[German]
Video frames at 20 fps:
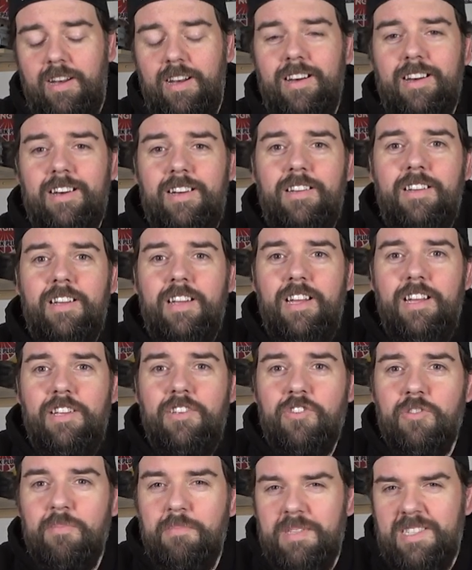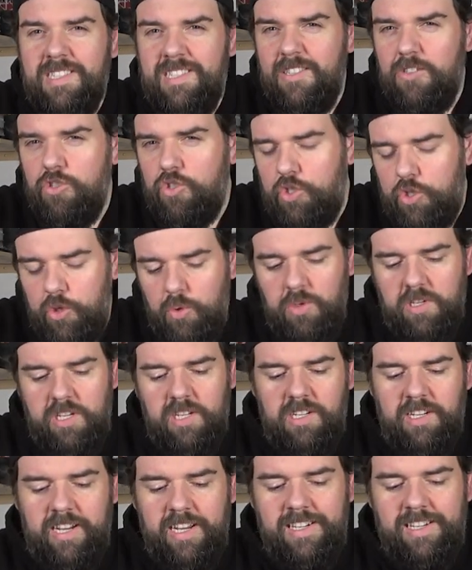Äh, so ein bisschen
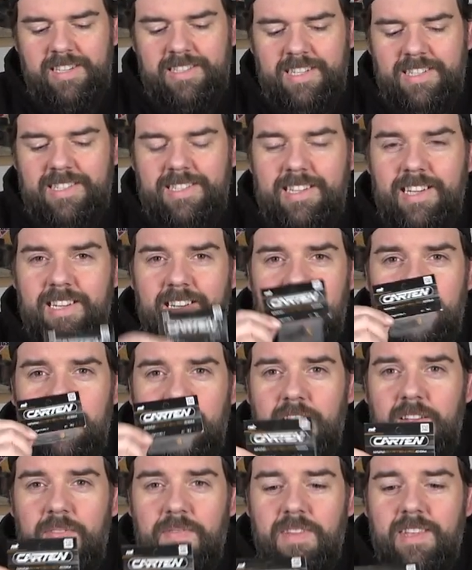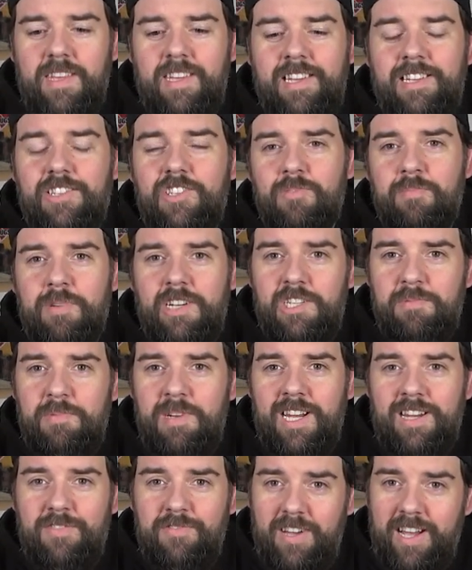Tuning, keine Ersatzteile. Hier zum
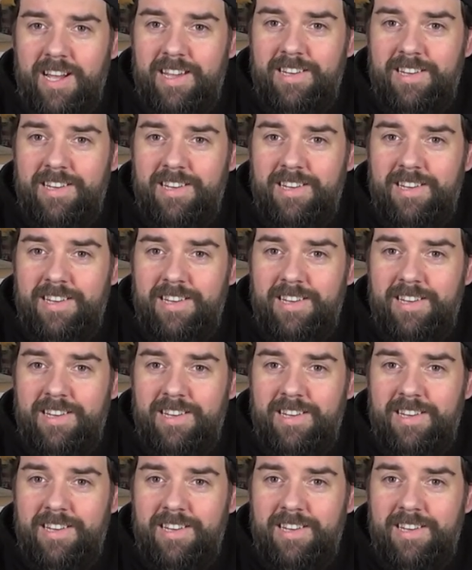Beispiel haben wir